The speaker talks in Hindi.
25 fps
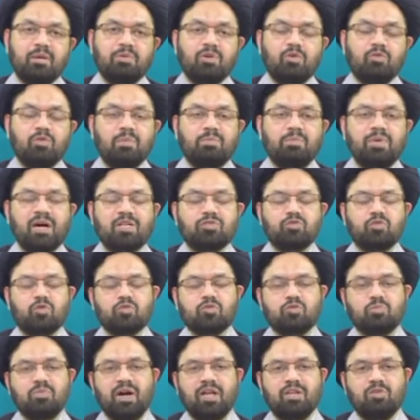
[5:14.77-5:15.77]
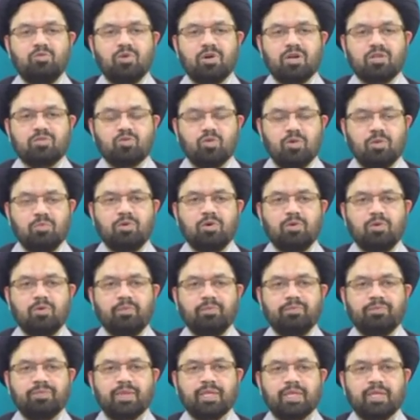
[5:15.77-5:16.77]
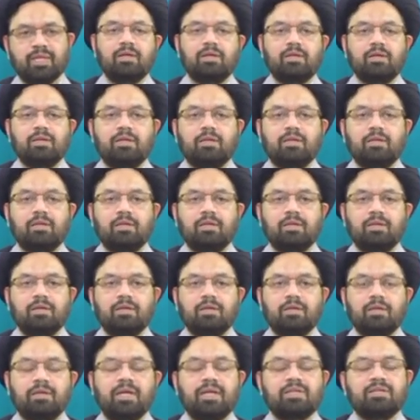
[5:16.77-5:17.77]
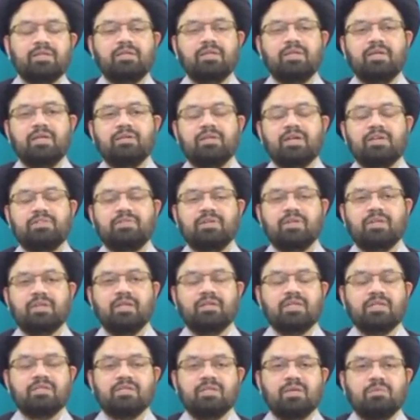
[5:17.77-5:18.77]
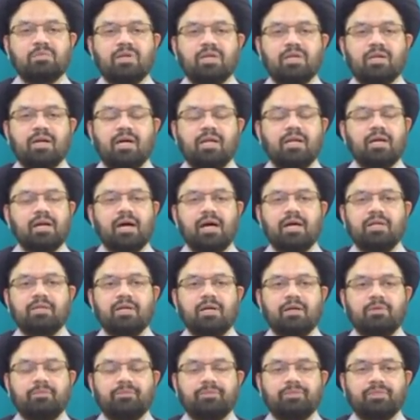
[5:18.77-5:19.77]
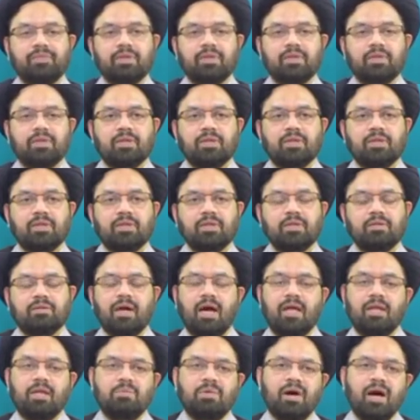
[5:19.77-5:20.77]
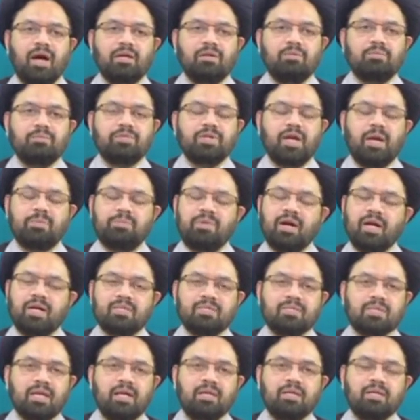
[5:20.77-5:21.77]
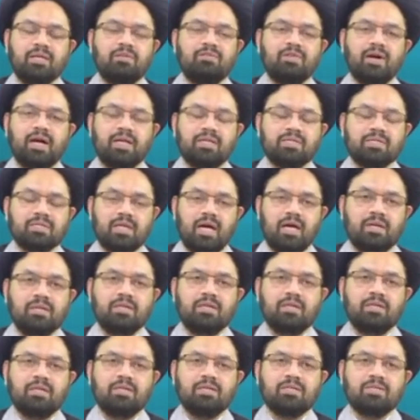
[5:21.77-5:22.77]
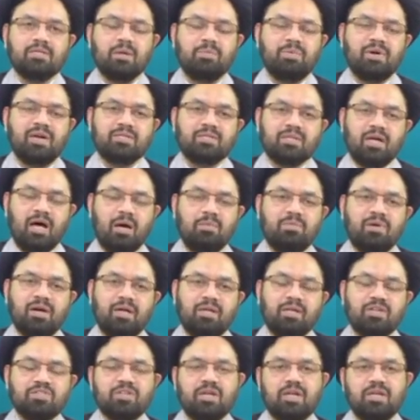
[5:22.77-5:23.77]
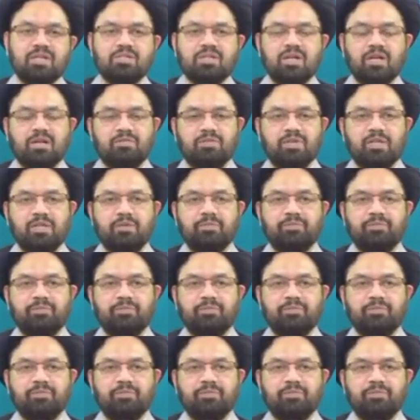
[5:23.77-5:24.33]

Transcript: बनो अब्बास और स्मानियों का जुल्म हो या जितनी दहशतगर्द तंजीमें अलकायदा तालिबान चाहे पाकिस्तान की अफ़गानिस्तान की सिपा साहबा लश्कर झंगवी